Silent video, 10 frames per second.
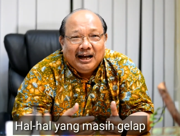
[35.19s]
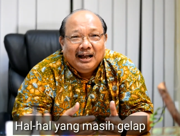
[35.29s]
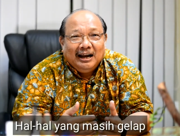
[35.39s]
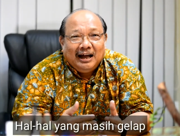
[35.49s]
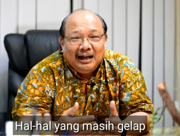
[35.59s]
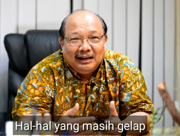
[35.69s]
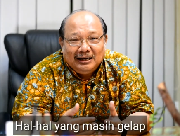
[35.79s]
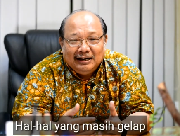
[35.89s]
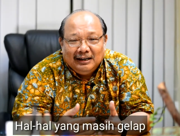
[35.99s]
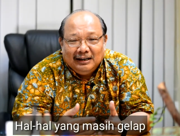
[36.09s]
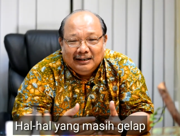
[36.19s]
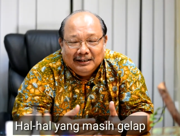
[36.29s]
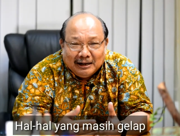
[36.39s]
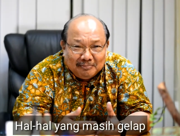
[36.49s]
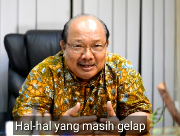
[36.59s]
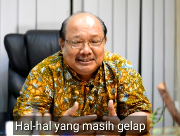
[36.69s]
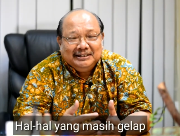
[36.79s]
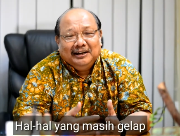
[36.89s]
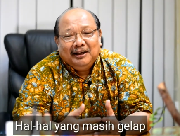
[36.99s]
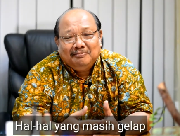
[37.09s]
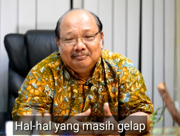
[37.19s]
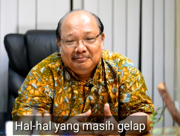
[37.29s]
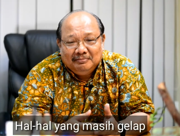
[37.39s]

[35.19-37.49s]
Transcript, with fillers: hal-hal yang masih gelap